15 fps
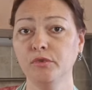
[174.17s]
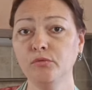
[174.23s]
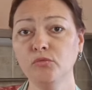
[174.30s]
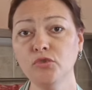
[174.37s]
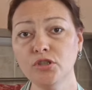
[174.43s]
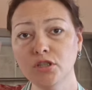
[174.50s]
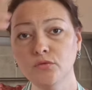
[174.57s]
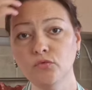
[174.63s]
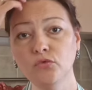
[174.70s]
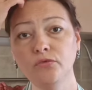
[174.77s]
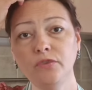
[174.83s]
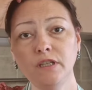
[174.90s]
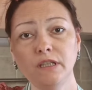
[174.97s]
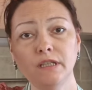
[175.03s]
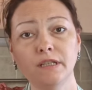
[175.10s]
мы можем
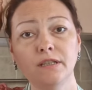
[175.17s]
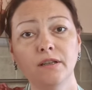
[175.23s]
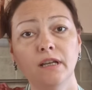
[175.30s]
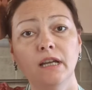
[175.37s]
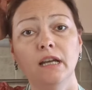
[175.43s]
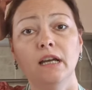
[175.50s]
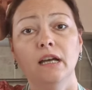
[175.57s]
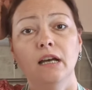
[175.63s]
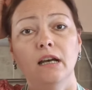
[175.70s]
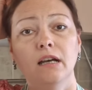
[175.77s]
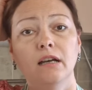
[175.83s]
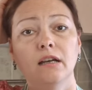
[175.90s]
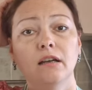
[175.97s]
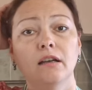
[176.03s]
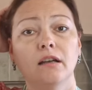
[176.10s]
увидеть
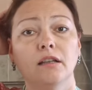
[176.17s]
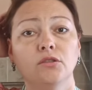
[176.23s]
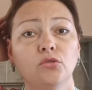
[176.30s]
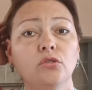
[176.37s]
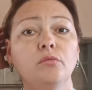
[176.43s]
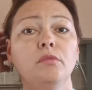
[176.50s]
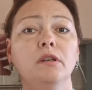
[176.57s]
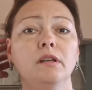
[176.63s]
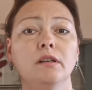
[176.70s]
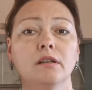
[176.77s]
а, о том,